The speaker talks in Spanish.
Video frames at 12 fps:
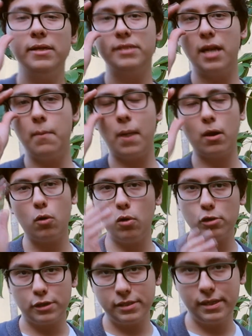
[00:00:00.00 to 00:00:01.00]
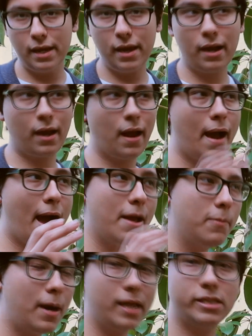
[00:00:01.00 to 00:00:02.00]
Sin embargo, no sé si
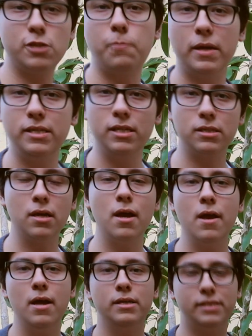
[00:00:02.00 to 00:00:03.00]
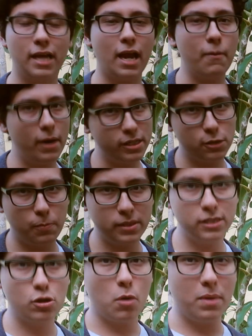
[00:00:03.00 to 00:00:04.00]
hay varias especies Sé que hay varias
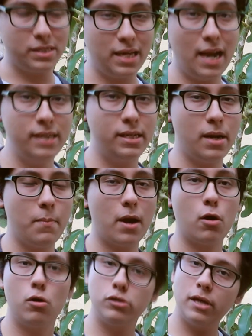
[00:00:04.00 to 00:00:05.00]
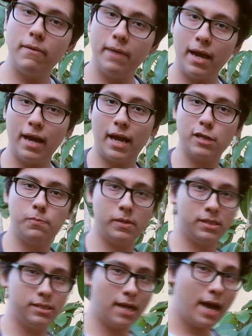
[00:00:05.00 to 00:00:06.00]
especies comerciales, sin embargo no sé bien qué
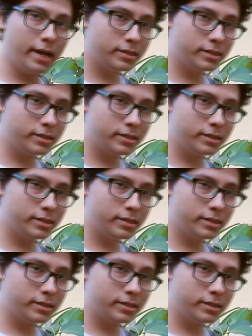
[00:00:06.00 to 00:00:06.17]
especie sea